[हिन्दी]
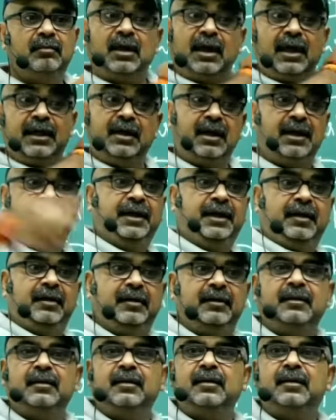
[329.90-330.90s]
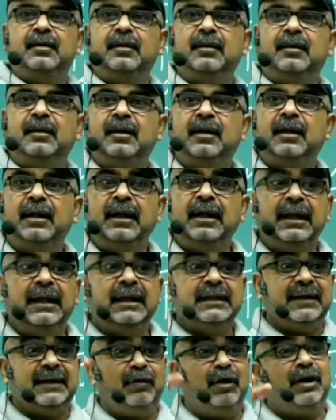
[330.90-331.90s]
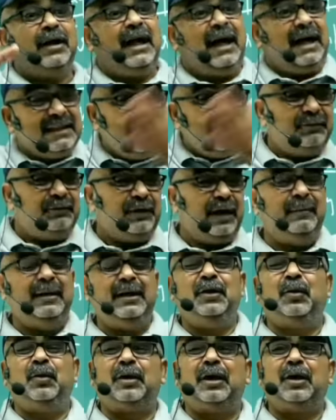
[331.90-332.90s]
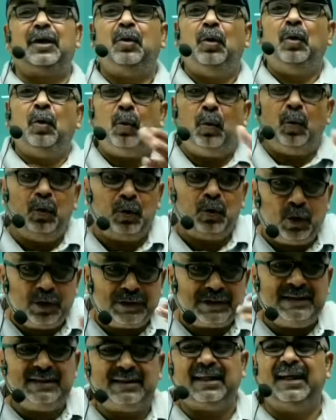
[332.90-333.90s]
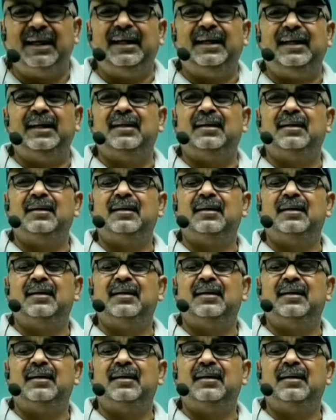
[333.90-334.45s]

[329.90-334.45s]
लड़ाई लड़ेंगे जब वो गांधी फैमिली होकर उनको चिंता नहीं